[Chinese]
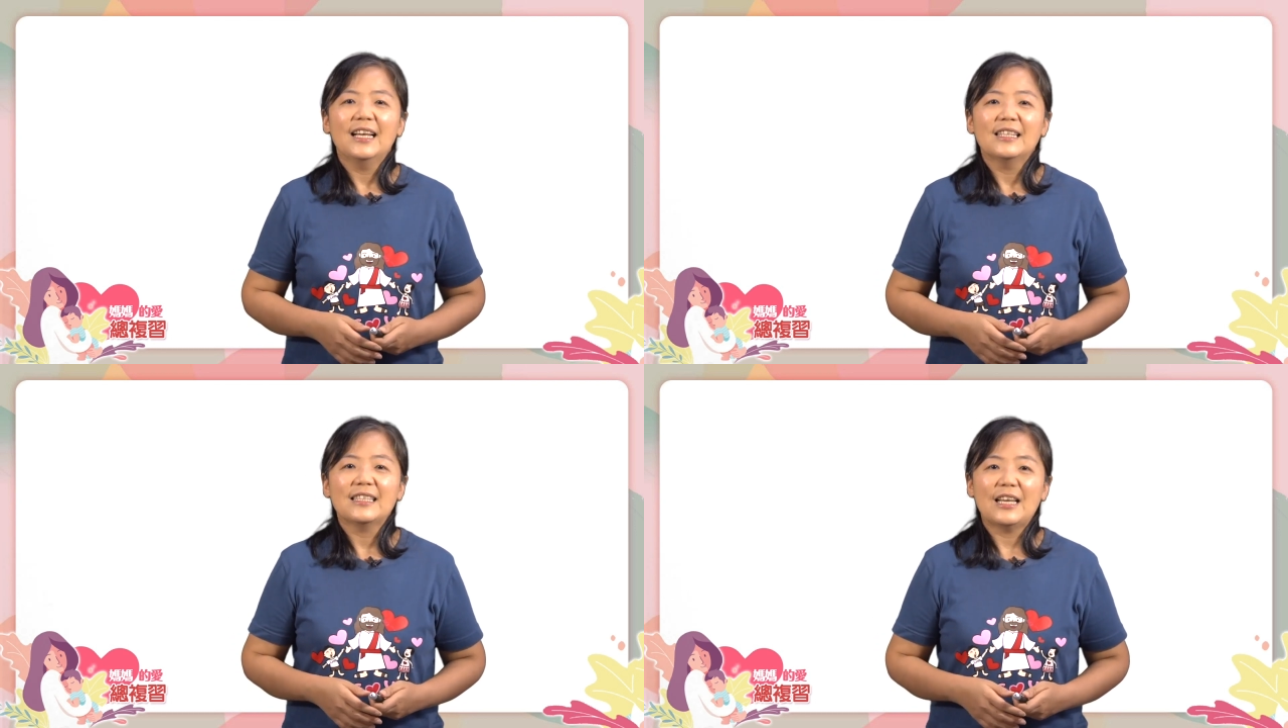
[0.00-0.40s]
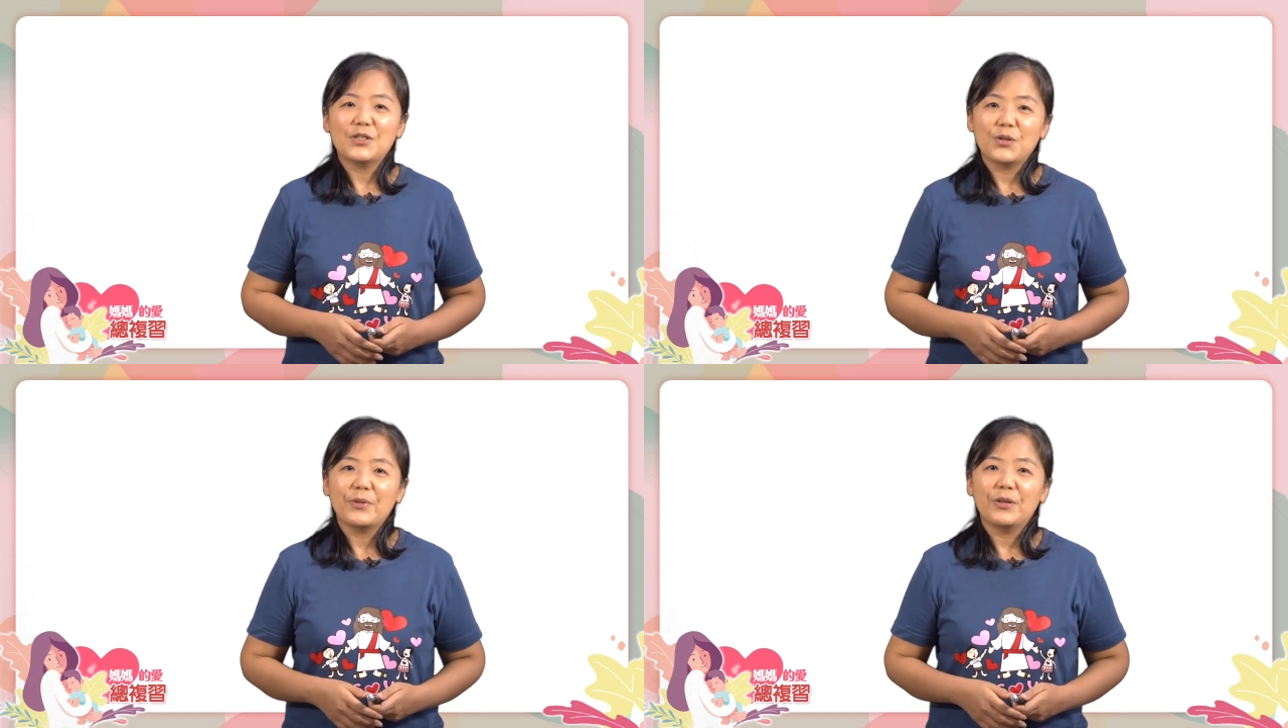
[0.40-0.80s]
亲爱的
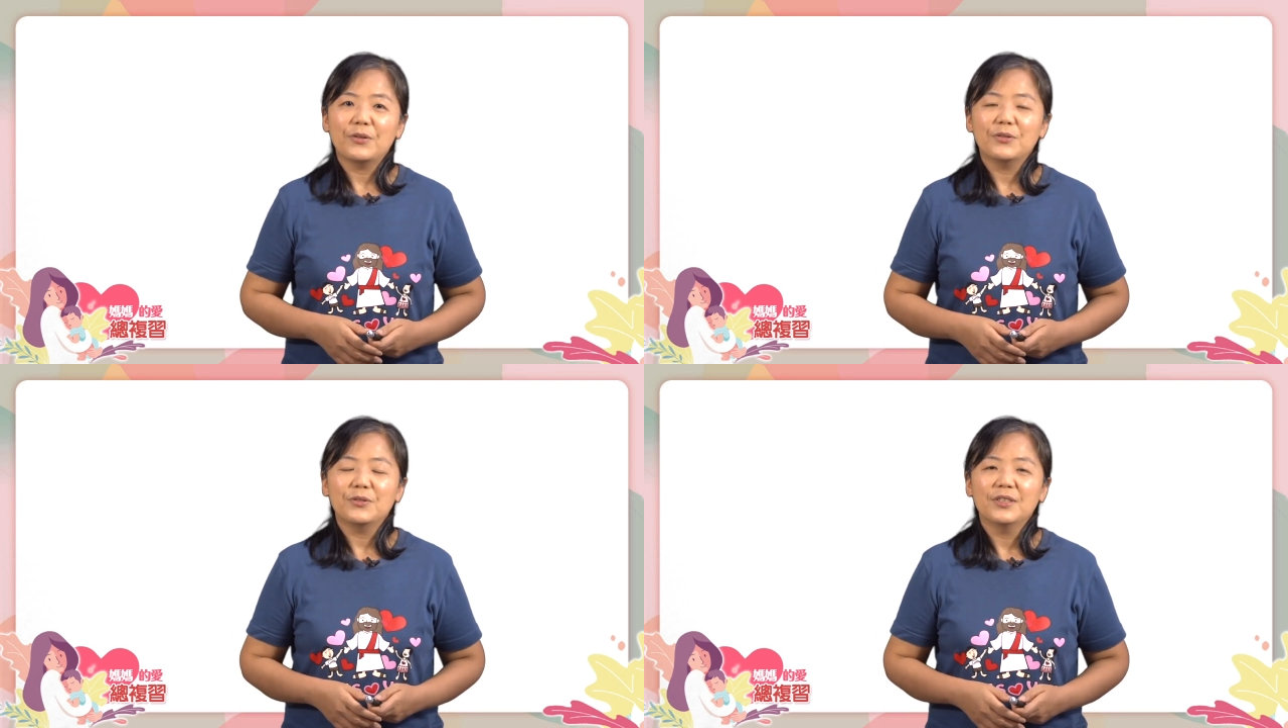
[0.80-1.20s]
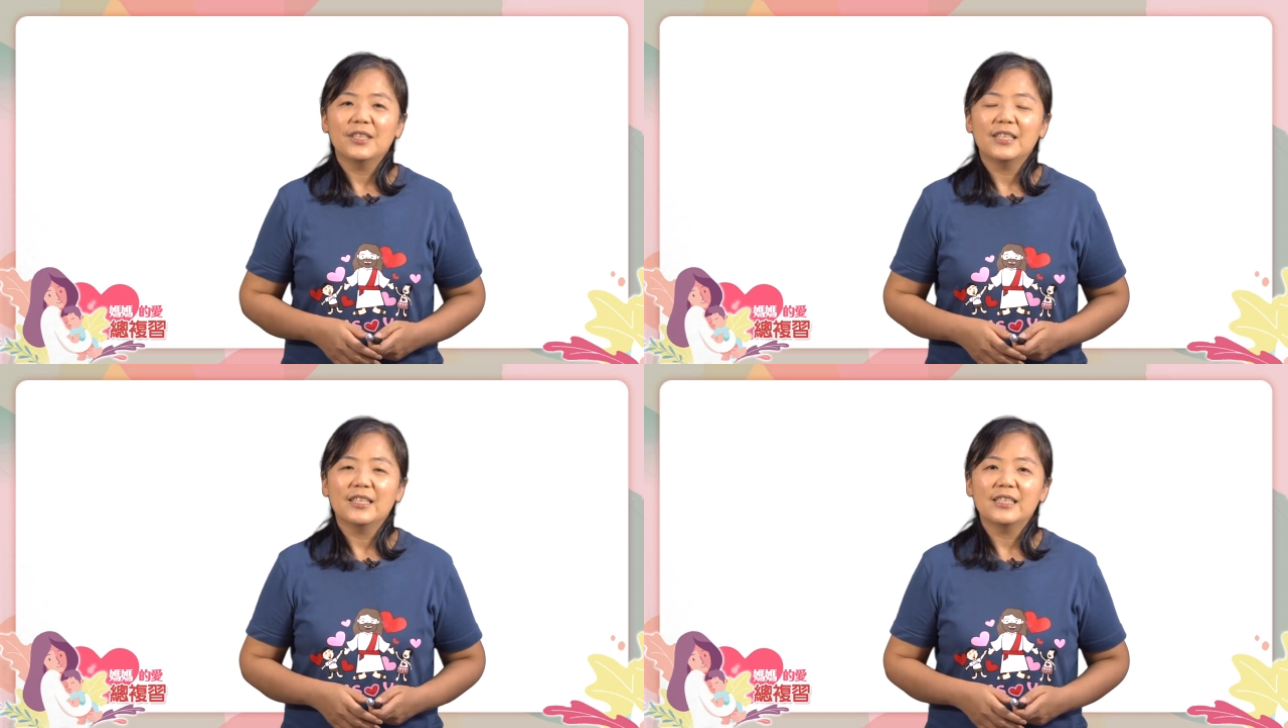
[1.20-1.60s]
秀比 u，
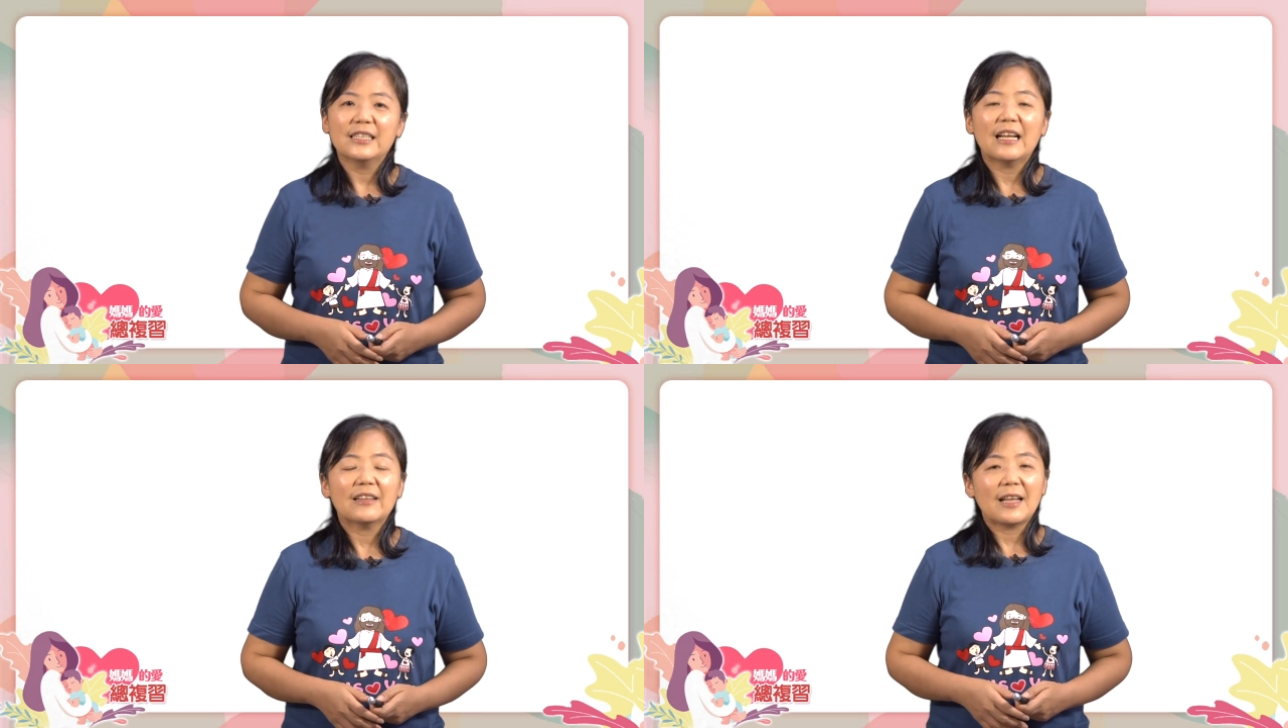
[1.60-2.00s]
你知道，